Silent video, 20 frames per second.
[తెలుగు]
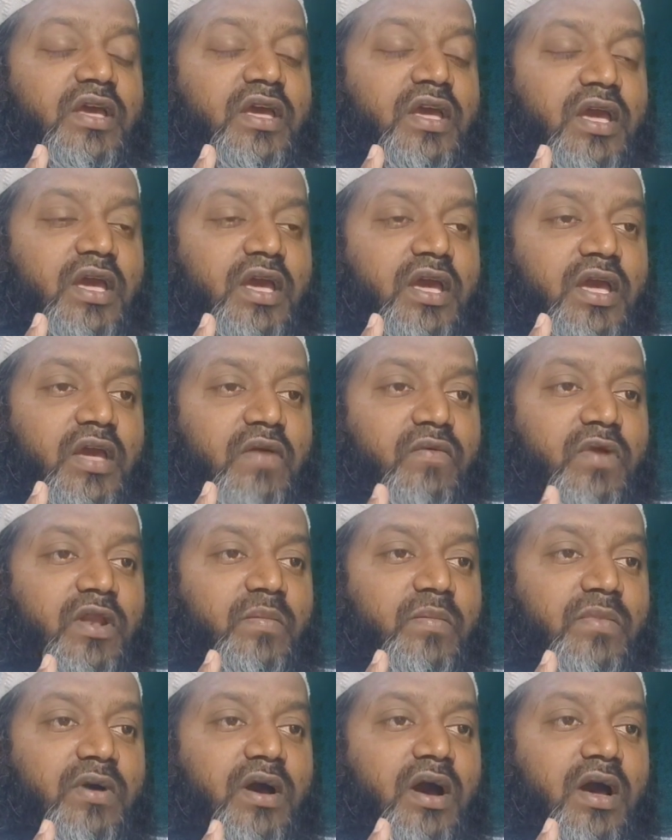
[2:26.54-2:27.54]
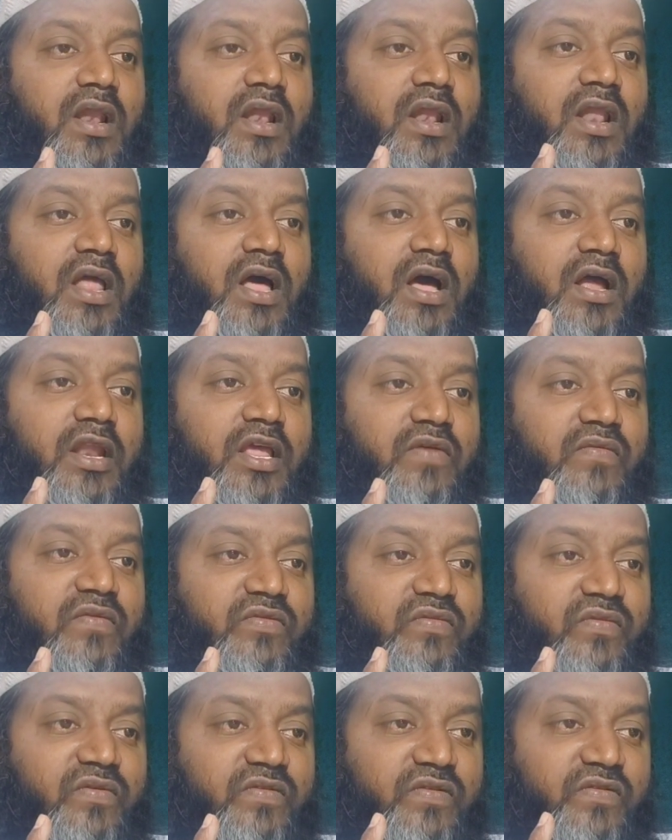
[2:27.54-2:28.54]
కేవలం అల్లానే
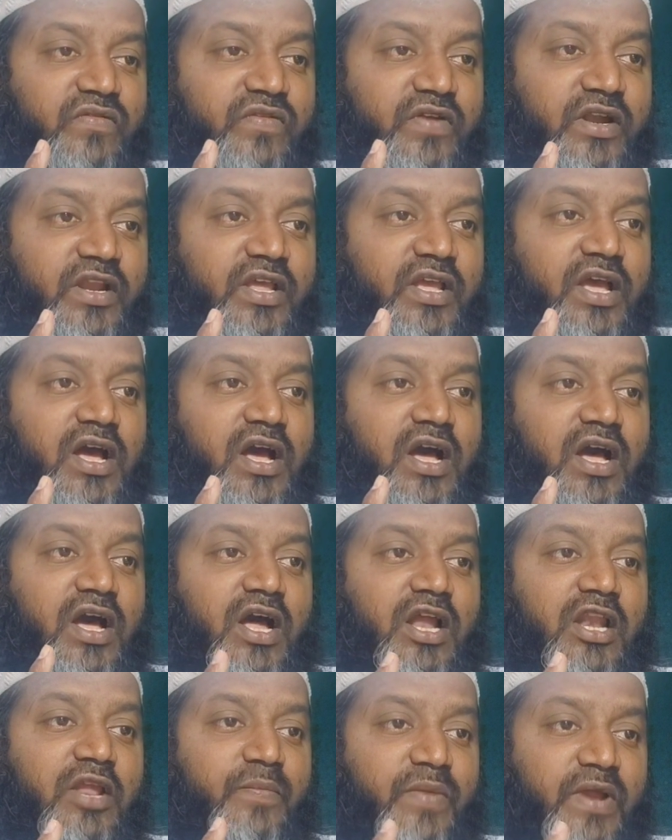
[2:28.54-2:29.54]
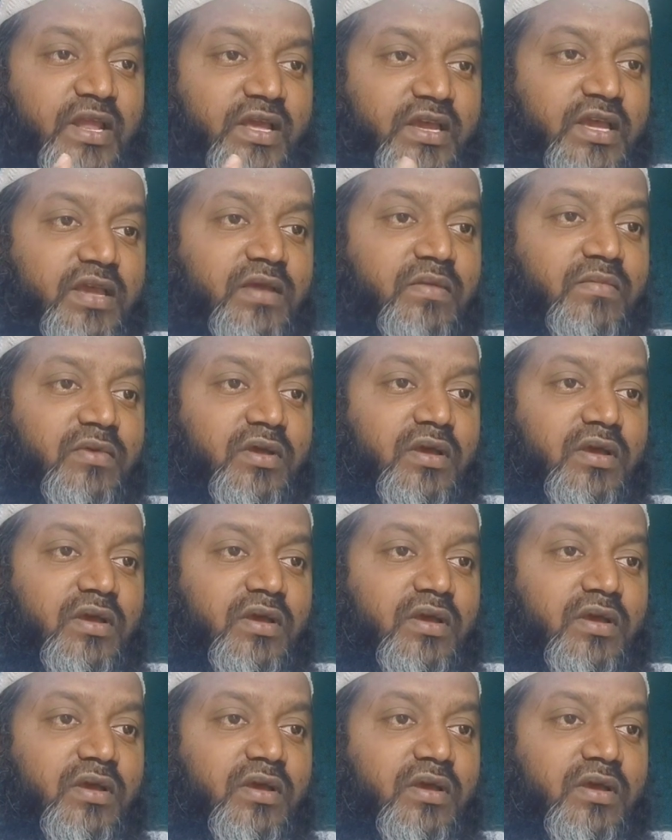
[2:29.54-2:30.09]
విశ్వసించండి అని పలికి